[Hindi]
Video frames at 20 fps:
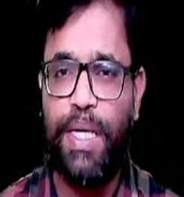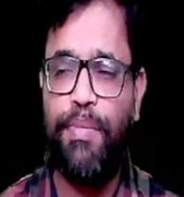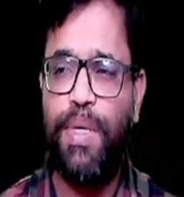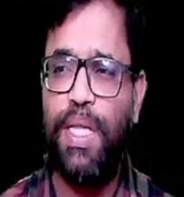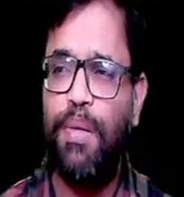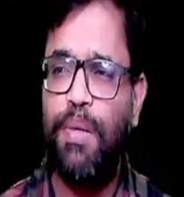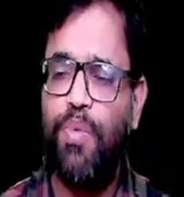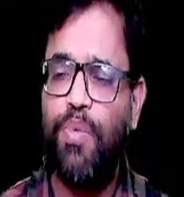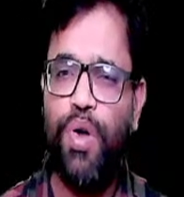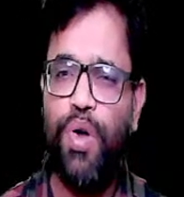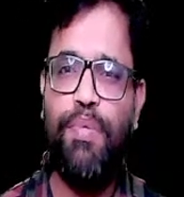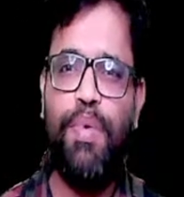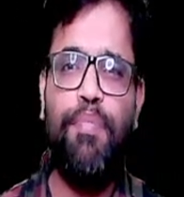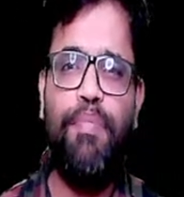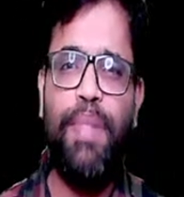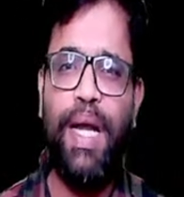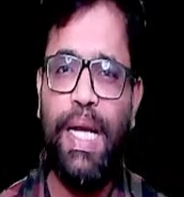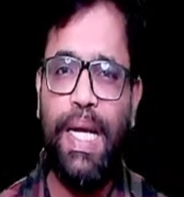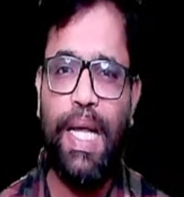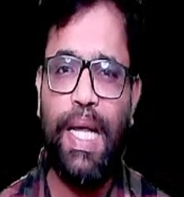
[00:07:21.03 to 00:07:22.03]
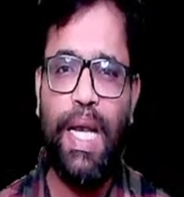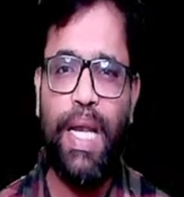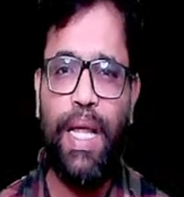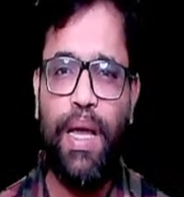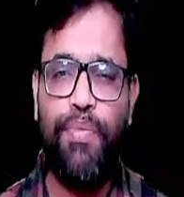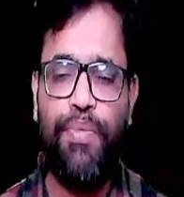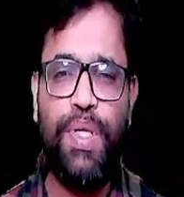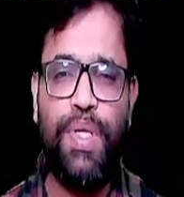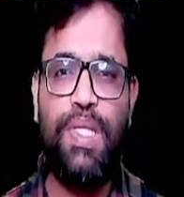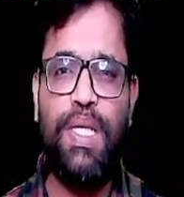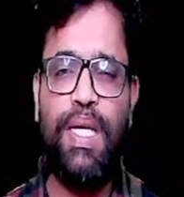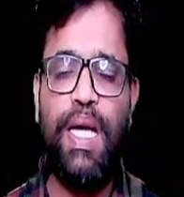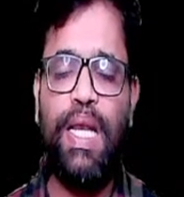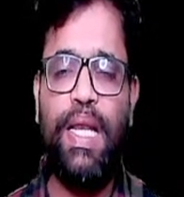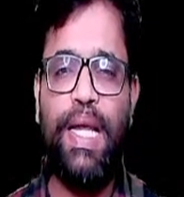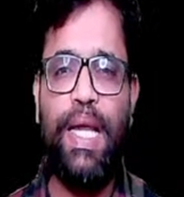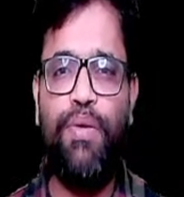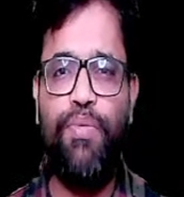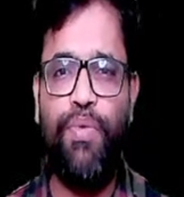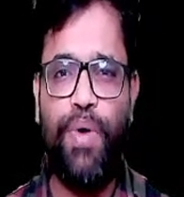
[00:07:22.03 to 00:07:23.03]
मतलब कोई भी मेंटल या
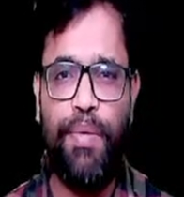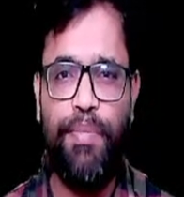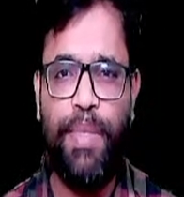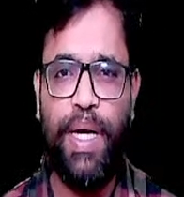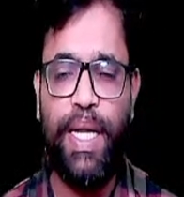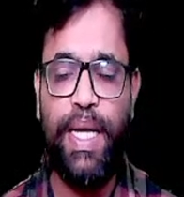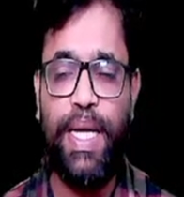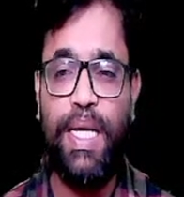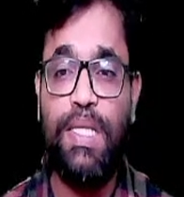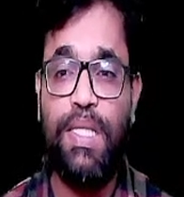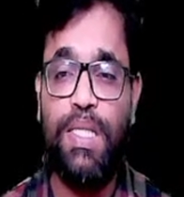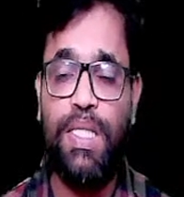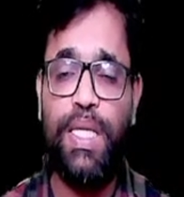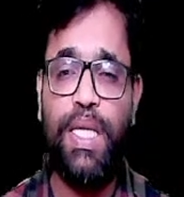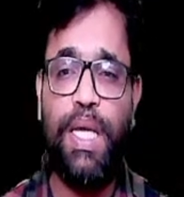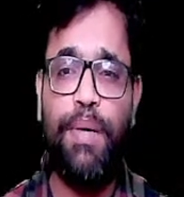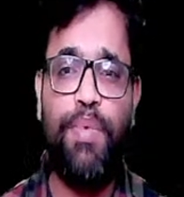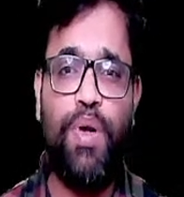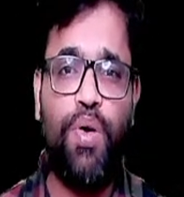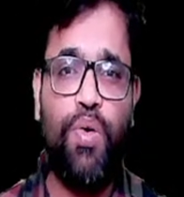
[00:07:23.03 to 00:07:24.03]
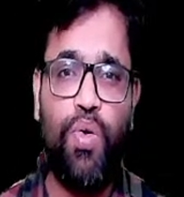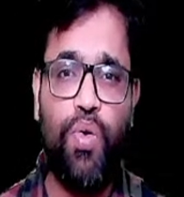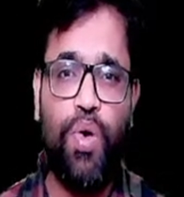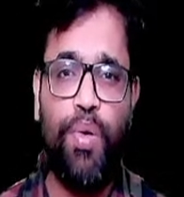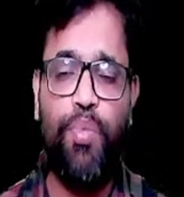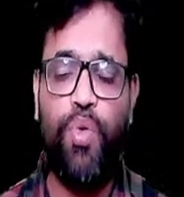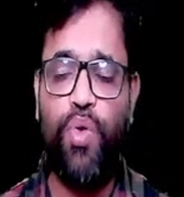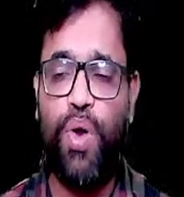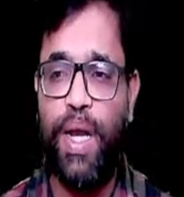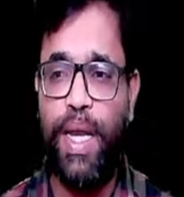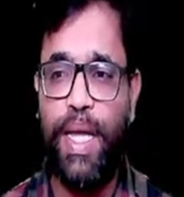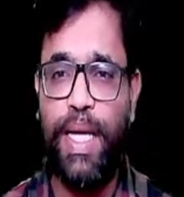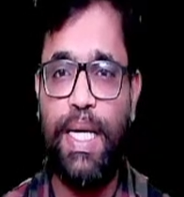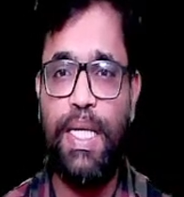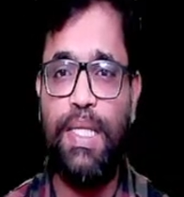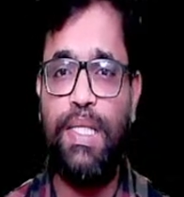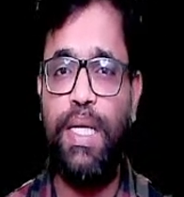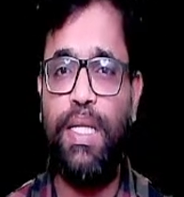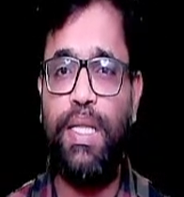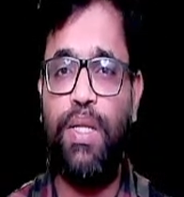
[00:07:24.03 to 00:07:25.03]
फिजिकल इन्फर्मिटी है जिससे कि अपना रोल पूरा नहीं
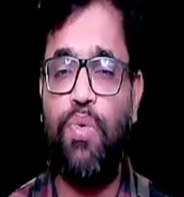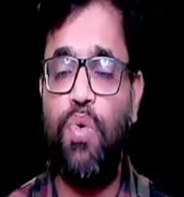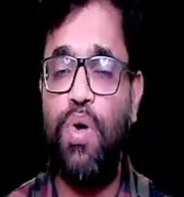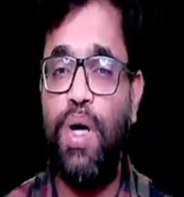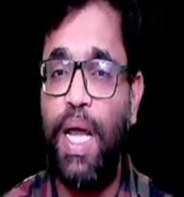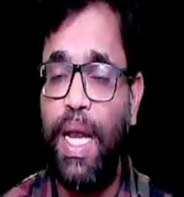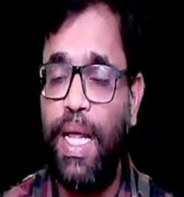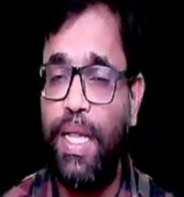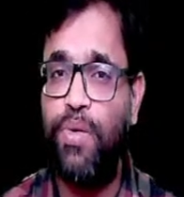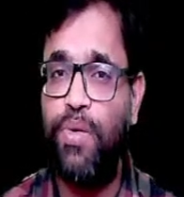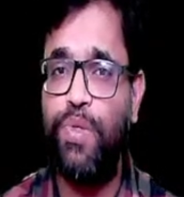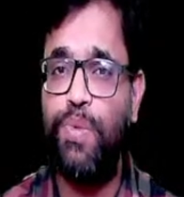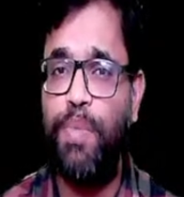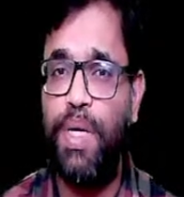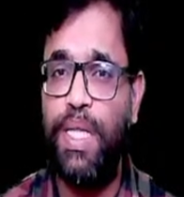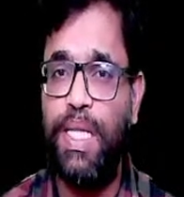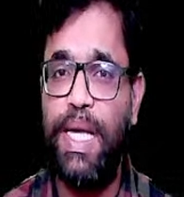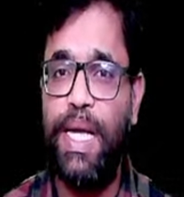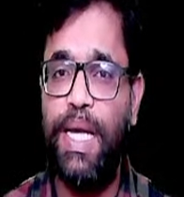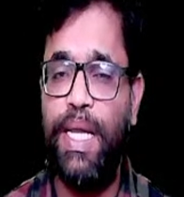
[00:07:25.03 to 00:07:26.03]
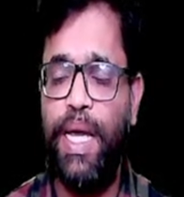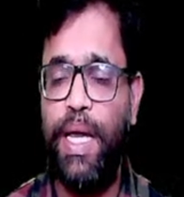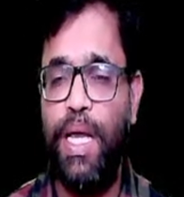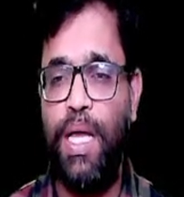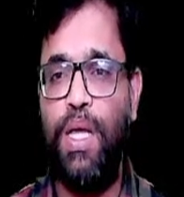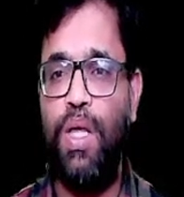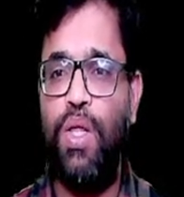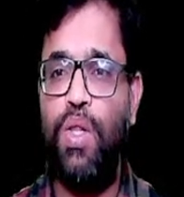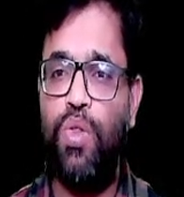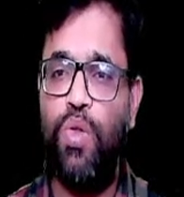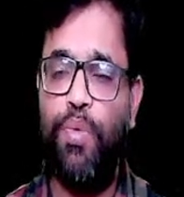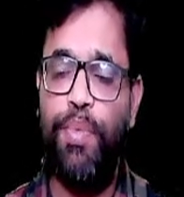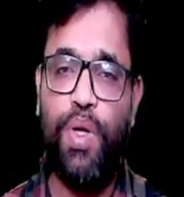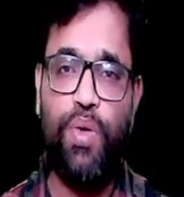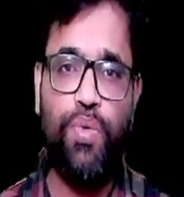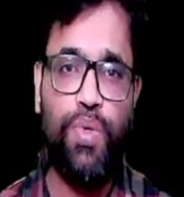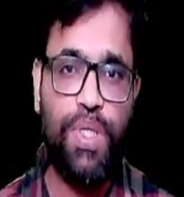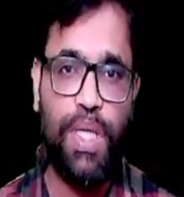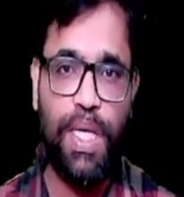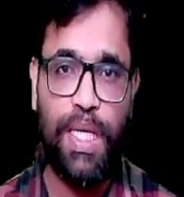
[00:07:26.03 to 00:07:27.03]
कर सकते वो गलत है उस पद के लिए तो फिर
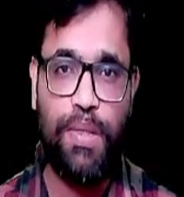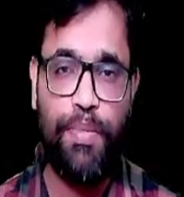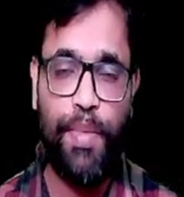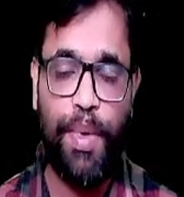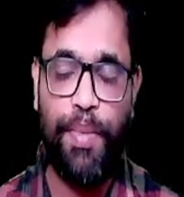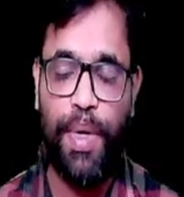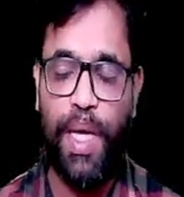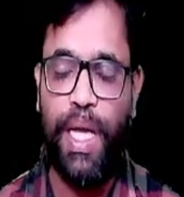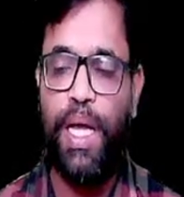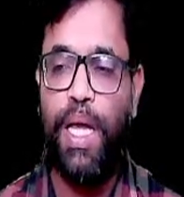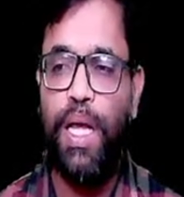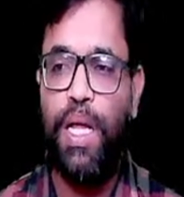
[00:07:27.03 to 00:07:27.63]
उस केस में भी